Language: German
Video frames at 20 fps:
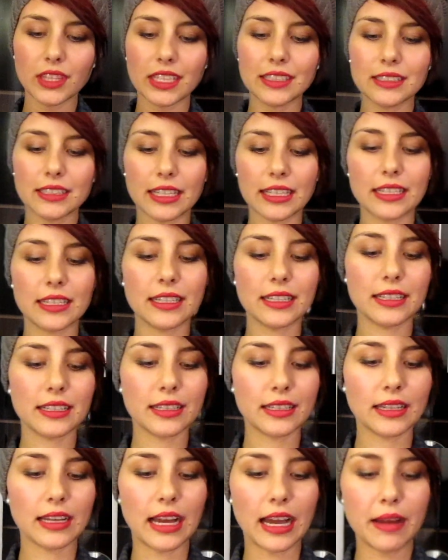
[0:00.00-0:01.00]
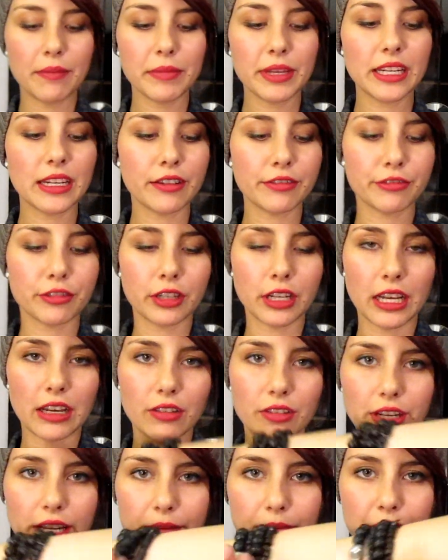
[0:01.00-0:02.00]
Und dann äh, Armbänder von
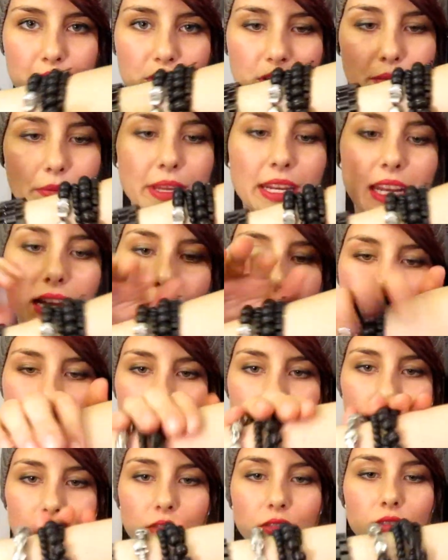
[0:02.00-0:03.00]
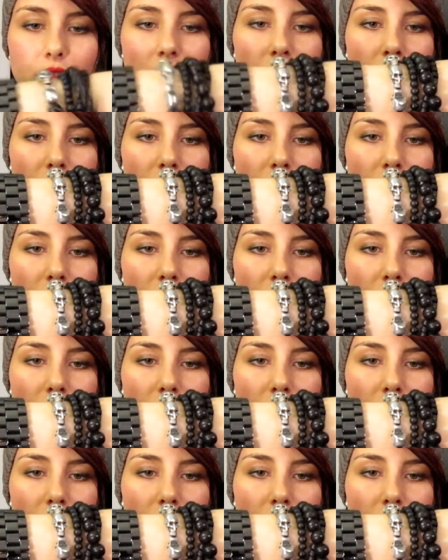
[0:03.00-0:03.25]
H&M aus der Männerabteilung.